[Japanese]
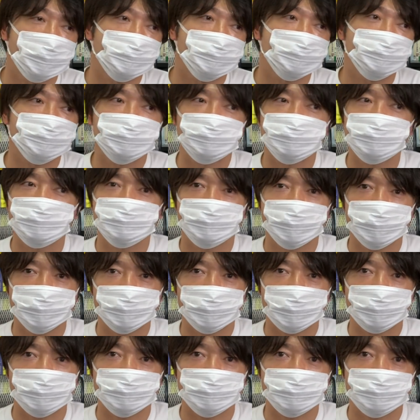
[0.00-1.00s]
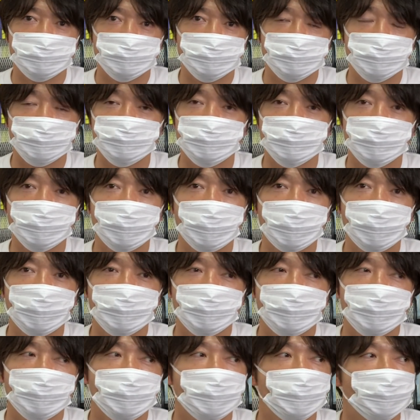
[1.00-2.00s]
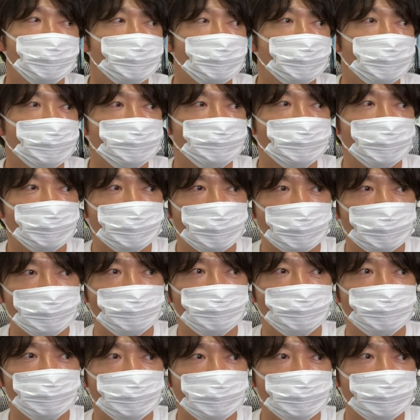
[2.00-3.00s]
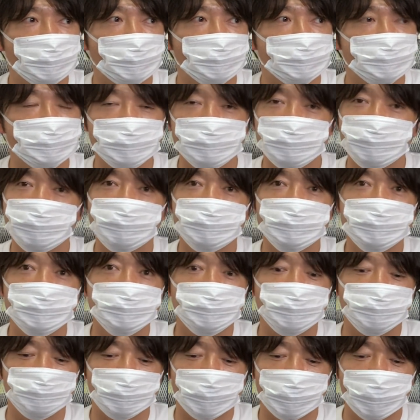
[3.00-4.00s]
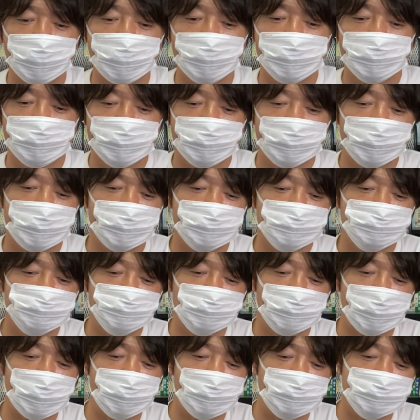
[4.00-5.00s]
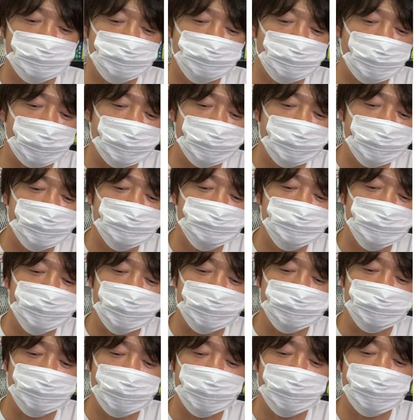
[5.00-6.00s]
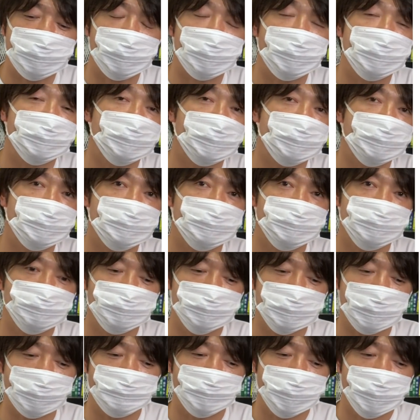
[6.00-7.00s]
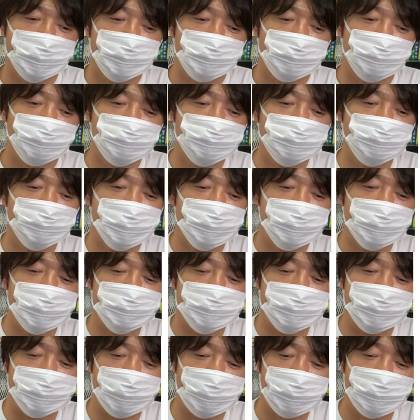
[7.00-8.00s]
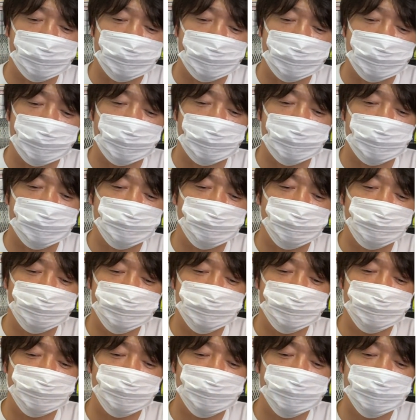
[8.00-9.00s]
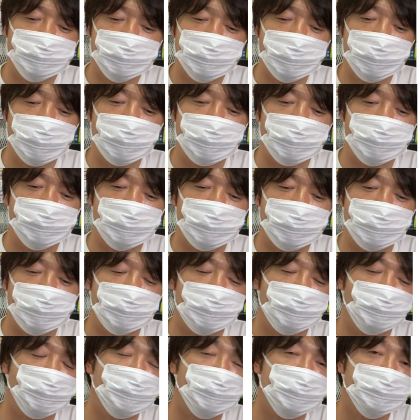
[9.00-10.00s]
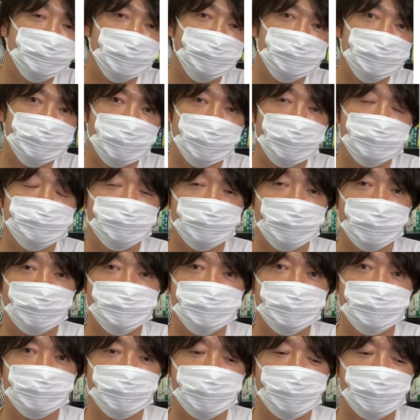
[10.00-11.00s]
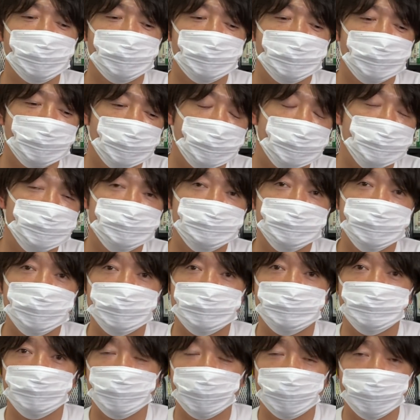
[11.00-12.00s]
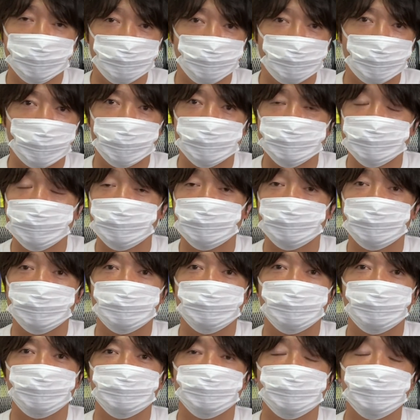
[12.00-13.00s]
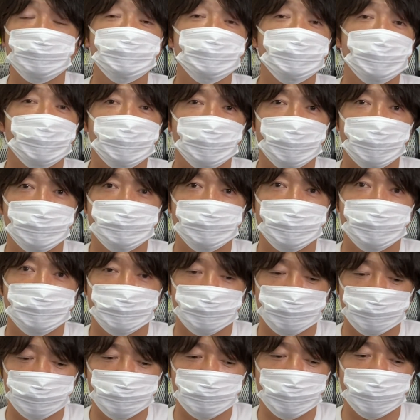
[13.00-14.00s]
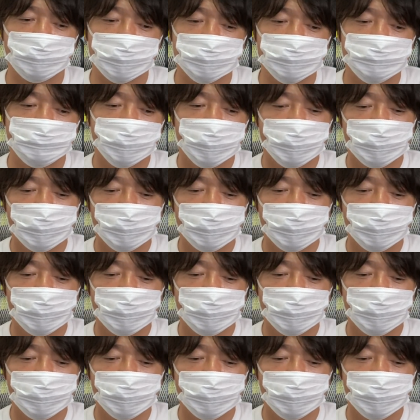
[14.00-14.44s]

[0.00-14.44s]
宇宙ビジネス、そしてね、えー、あとはね、こういった人工知能とかね、えー、そういうのはとか EV ですね、えー、電気自動車。こういうところに日立がね、えー、投資をして、えー、北米の成長に合わせて、え自分たちも利益を稼いでいこうという戦略なんだと思います。